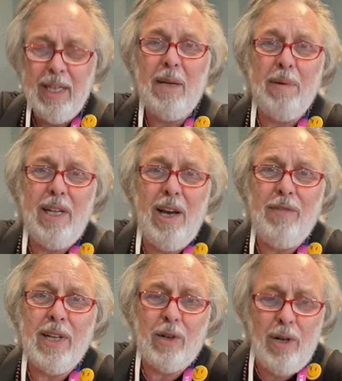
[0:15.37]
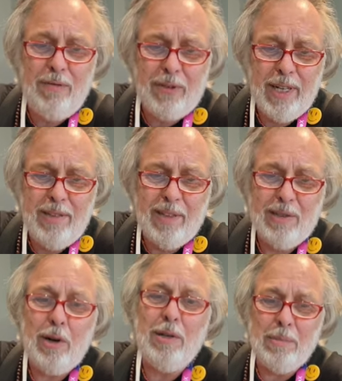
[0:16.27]
Ich bin hier auf der Conference
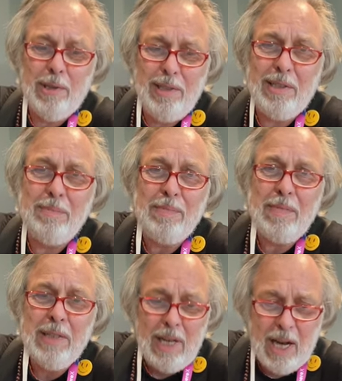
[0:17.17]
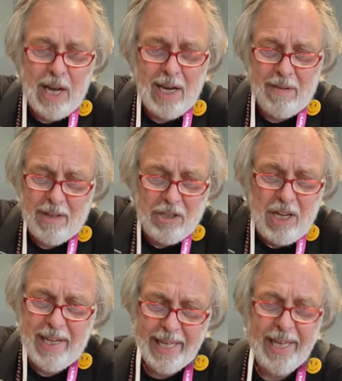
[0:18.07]
in Dortmund, einer
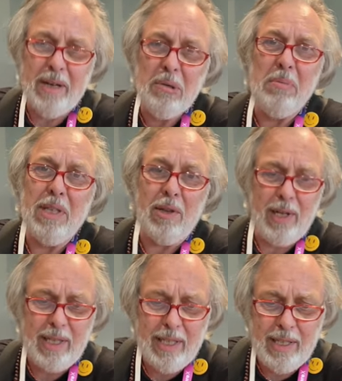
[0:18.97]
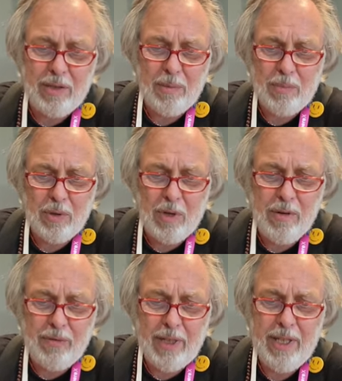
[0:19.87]
wahrscheinlich eher unbedeutenden
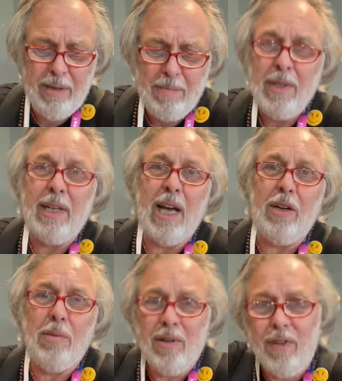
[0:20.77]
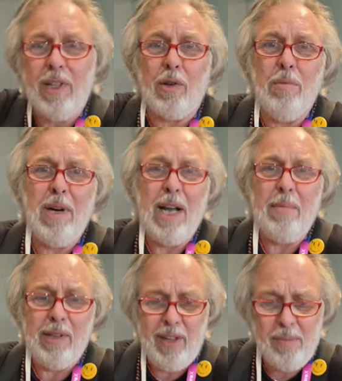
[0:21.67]
Krypto-Konfi. Darüber wird Roman
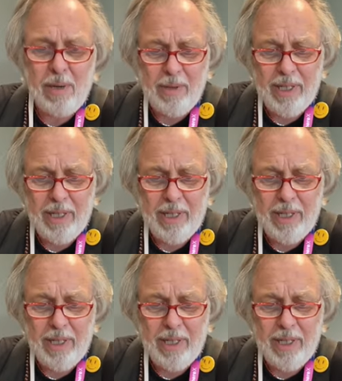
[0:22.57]
aber selber